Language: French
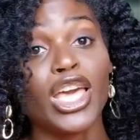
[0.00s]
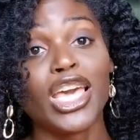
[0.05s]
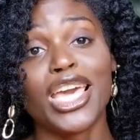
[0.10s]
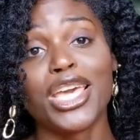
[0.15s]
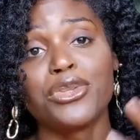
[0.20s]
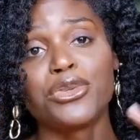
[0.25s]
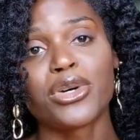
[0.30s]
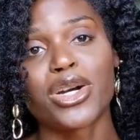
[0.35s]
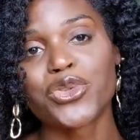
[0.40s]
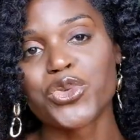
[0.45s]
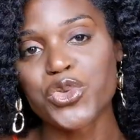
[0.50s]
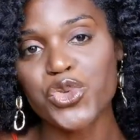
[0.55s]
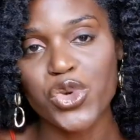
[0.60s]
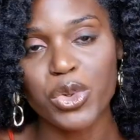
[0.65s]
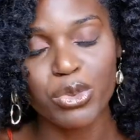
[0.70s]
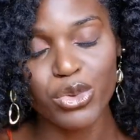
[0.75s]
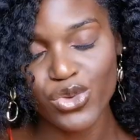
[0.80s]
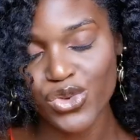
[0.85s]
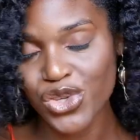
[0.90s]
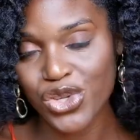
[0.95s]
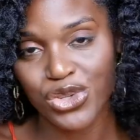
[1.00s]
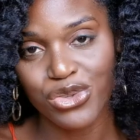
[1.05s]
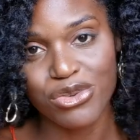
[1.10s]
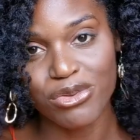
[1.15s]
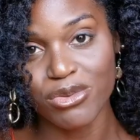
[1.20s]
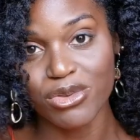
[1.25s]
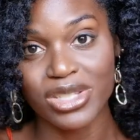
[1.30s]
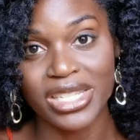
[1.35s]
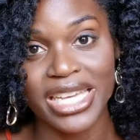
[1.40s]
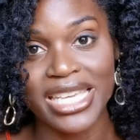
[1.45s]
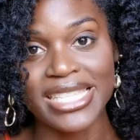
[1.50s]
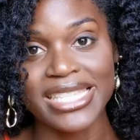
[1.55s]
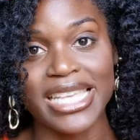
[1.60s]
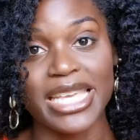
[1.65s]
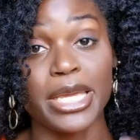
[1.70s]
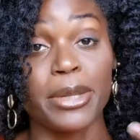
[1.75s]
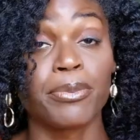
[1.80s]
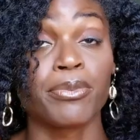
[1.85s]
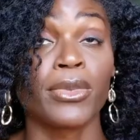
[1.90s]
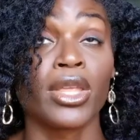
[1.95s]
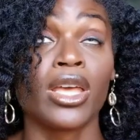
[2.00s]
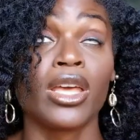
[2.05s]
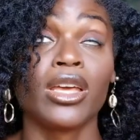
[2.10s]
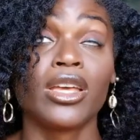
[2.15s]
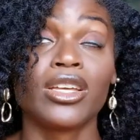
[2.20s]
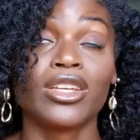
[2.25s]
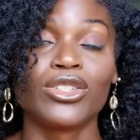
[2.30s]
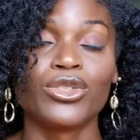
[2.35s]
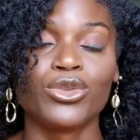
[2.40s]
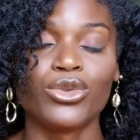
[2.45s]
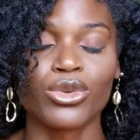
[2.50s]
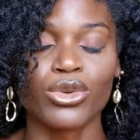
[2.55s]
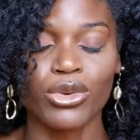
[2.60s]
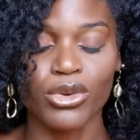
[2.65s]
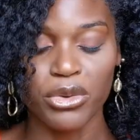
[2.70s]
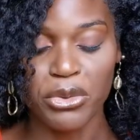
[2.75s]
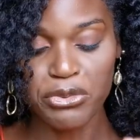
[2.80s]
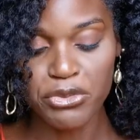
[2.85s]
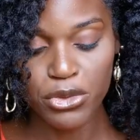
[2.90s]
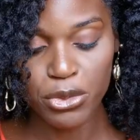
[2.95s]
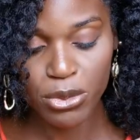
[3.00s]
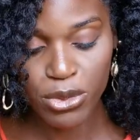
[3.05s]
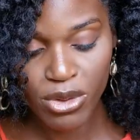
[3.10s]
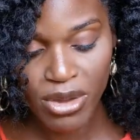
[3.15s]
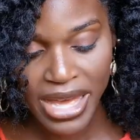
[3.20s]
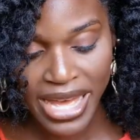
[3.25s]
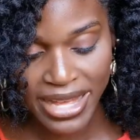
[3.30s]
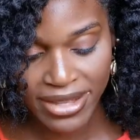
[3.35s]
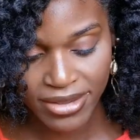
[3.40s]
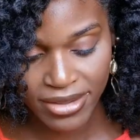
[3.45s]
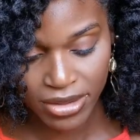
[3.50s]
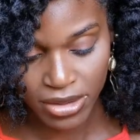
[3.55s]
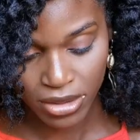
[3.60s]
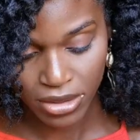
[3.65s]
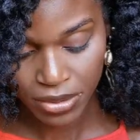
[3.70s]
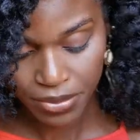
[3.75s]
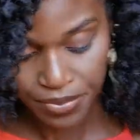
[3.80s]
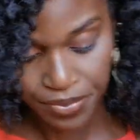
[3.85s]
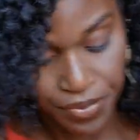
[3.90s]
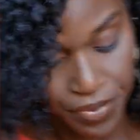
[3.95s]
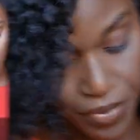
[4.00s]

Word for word: et tu auras toujours un produit que tu voudras essayer. Donc, vaut mieux attendre.